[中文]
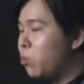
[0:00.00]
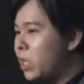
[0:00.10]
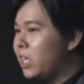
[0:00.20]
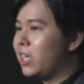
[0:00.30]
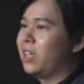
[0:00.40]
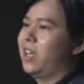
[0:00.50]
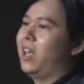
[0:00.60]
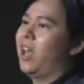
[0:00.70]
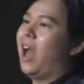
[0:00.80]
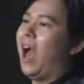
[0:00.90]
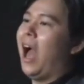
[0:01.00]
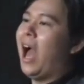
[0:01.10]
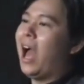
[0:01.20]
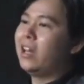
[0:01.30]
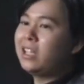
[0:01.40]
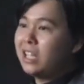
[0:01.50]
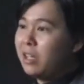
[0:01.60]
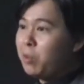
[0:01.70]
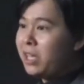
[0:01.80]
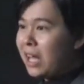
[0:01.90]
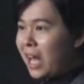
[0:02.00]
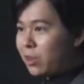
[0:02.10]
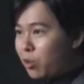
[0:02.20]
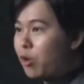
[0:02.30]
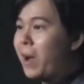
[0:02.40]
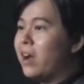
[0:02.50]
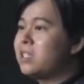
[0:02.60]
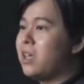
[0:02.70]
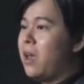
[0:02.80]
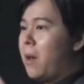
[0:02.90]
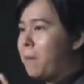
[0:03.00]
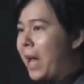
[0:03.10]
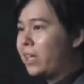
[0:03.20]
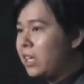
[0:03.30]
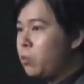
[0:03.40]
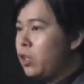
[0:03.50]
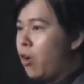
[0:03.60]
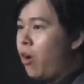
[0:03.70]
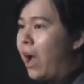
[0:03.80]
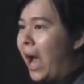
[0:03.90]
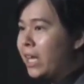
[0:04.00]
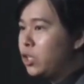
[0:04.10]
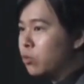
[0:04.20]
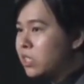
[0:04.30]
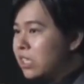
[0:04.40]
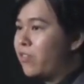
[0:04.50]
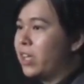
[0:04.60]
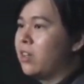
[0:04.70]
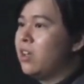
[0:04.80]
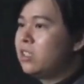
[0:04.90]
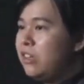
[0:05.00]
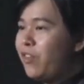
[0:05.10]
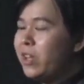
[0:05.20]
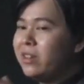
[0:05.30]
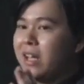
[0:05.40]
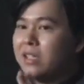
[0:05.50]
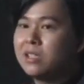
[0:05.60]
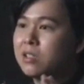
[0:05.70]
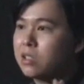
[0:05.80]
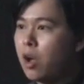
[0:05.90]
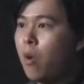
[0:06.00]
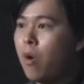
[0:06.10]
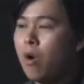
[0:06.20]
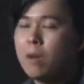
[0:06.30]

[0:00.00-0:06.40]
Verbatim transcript: v 啊，连鸡 v 大家都有卖，而且买鸡 v 哦还有积分，积分累计了之后哦会